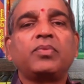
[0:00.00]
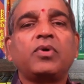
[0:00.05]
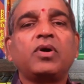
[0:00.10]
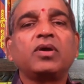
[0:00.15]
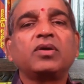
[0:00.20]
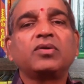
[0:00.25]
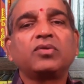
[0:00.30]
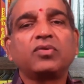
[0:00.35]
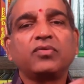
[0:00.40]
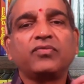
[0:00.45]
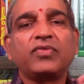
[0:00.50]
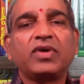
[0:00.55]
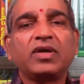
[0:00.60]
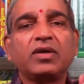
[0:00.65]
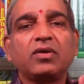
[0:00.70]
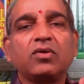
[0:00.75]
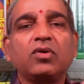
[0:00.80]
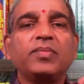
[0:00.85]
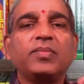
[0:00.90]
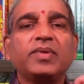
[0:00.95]
పాయింట్ టూ ఫైవ్
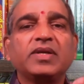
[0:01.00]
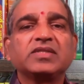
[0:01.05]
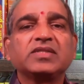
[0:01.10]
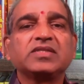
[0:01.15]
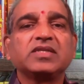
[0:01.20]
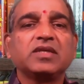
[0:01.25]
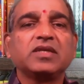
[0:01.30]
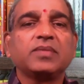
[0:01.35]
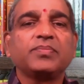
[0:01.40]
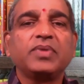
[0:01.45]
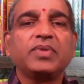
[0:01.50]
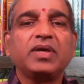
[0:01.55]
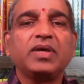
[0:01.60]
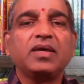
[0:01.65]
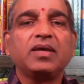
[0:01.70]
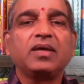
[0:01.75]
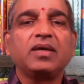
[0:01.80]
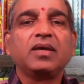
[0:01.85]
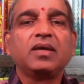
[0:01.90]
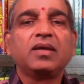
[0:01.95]
కిలోమీటర్స్ అని చెప్పి
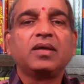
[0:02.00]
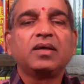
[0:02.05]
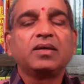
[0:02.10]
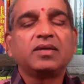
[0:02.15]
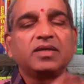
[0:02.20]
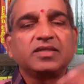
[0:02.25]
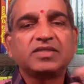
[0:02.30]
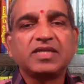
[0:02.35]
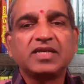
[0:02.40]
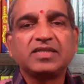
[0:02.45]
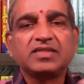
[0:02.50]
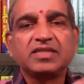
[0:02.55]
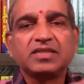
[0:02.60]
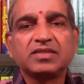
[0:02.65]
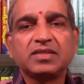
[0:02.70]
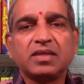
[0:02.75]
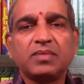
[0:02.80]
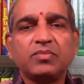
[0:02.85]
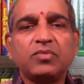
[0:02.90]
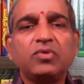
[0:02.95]
డిసైడ్
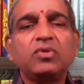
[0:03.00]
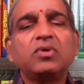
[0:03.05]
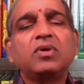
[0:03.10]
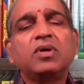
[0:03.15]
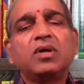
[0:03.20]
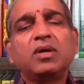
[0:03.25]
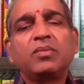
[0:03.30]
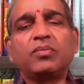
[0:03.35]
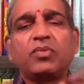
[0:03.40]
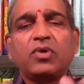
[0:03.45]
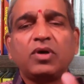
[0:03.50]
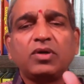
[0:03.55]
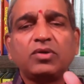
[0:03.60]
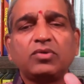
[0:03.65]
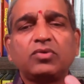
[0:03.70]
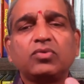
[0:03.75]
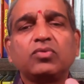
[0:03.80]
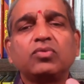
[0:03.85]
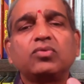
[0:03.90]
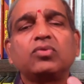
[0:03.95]
చేశాము
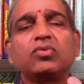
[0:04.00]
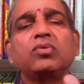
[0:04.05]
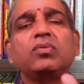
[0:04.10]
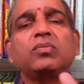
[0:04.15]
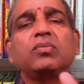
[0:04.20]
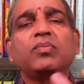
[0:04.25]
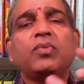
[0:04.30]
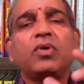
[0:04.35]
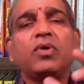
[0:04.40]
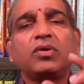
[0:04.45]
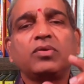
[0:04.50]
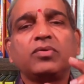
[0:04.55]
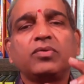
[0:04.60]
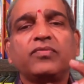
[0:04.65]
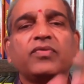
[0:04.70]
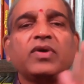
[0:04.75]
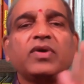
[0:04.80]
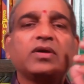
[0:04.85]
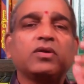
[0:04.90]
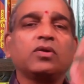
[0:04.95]
పాయింట్ టూ టు పాయింట్ టూ
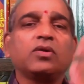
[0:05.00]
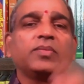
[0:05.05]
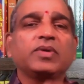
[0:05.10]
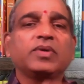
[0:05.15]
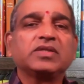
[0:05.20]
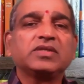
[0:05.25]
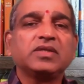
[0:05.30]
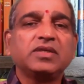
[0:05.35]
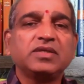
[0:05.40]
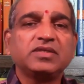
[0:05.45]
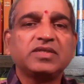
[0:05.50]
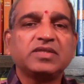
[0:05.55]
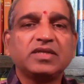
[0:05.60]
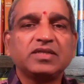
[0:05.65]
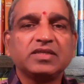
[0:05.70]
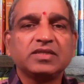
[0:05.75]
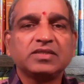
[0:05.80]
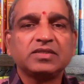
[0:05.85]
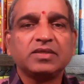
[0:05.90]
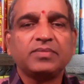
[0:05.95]
ఫైవ్ కిలోమీటర్స్ అని
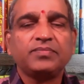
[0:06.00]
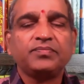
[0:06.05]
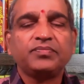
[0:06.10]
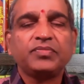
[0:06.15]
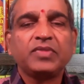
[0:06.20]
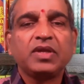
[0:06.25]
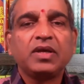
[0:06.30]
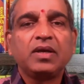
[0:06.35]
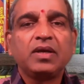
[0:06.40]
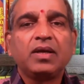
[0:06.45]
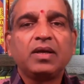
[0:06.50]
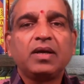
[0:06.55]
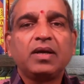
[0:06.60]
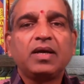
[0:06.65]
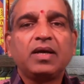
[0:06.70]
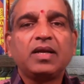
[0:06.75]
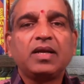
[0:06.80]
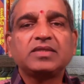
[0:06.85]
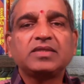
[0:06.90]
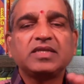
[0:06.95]
డిసైడ్ చేశాము
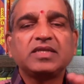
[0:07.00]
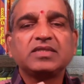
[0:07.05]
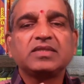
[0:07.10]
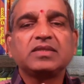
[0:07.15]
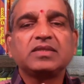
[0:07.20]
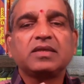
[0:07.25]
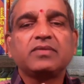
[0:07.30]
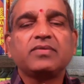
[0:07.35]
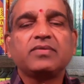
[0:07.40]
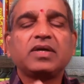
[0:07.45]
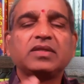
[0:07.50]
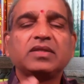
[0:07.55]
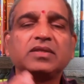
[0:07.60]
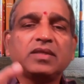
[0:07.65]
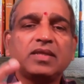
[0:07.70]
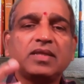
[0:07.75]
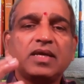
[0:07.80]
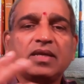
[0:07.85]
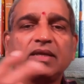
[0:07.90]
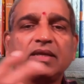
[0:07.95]
అలా చేసిన తర్వాత
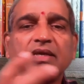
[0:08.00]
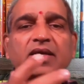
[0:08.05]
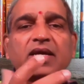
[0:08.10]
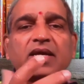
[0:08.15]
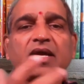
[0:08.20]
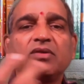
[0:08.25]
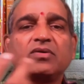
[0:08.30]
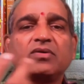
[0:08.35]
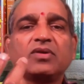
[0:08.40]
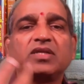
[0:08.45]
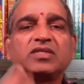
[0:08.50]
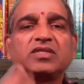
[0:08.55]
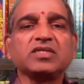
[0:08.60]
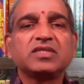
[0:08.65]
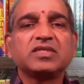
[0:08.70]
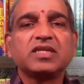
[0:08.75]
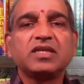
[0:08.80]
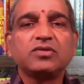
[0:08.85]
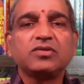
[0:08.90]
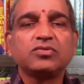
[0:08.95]
దానికి
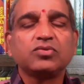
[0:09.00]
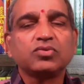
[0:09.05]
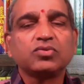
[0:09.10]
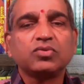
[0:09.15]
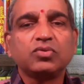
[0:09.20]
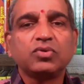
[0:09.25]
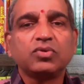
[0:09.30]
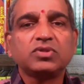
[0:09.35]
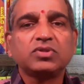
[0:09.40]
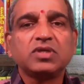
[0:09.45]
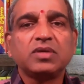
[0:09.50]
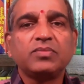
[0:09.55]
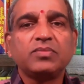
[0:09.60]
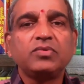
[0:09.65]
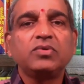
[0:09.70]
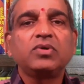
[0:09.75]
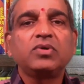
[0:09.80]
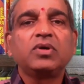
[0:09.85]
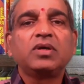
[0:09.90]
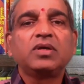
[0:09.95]
క్యాలిక్యులేషన్స్ అన్ని చూసుకుంటూ
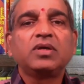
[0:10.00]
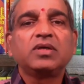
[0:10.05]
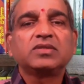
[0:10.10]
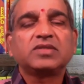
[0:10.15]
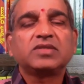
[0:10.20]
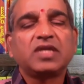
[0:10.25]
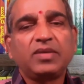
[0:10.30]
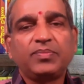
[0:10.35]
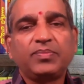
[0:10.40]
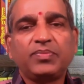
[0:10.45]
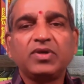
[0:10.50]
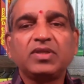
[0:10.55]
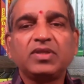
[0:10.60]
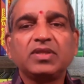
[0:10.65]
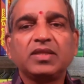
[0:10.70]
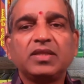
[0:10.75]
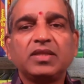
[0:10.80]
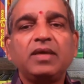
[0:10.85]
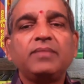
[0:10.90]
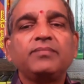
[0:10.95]
వచ్చాము
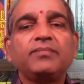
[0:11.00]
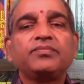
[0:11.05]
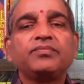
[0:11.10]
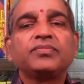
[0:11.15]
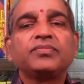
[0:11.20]
సరిపోయింది అది